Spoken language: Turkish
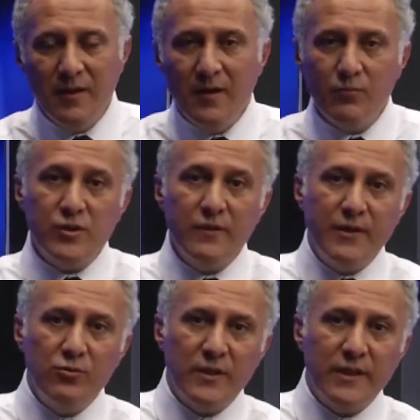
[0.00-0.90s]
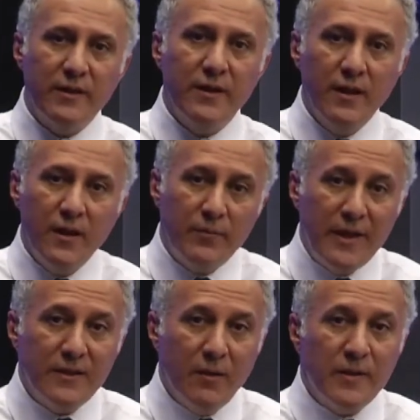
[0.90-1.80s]
Bu sefer diyor ki ben
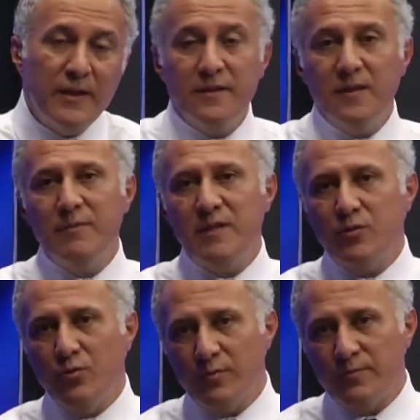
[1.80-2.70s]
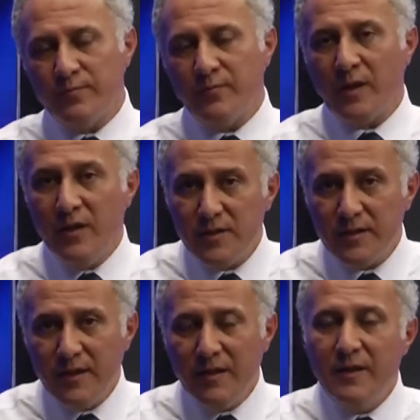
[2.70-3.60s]
yapılan indirimi istiyorum. Kaç
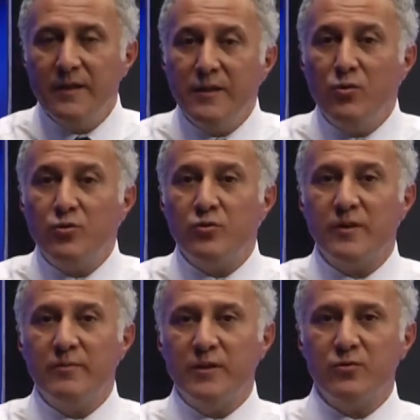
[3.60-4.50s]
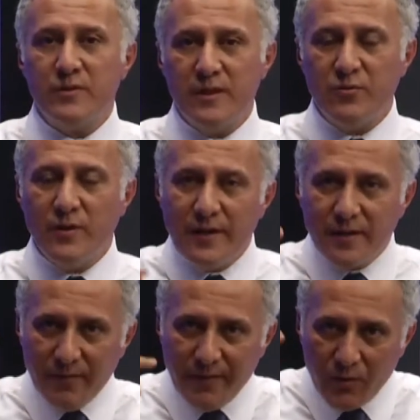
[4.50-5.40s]
lira? Yine 300 lira 500 lira istiyor. Yani
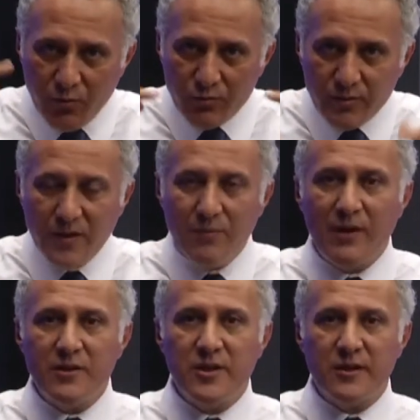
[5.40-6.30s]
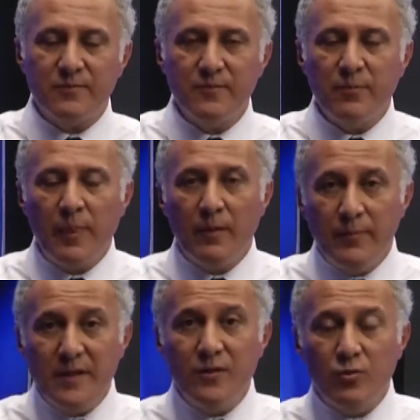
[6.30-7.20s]
kafaya koyduğu rakam alacak.
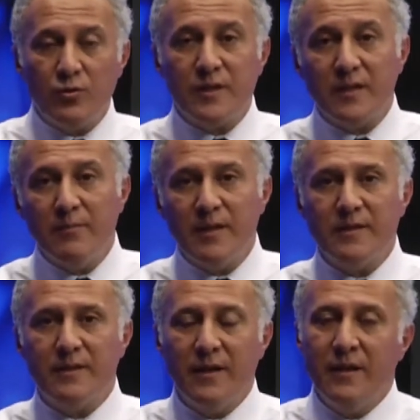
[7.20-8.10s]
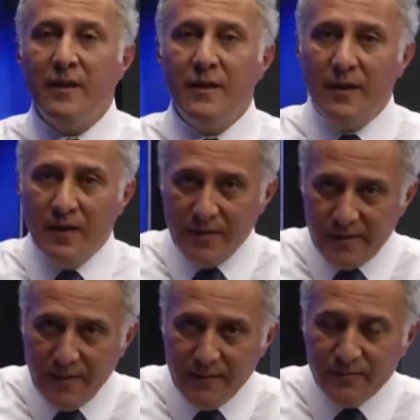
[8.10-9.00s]
Peki diyoruz hakemiyetine
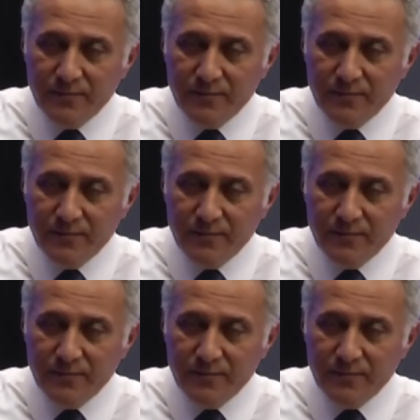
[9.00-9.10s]
sen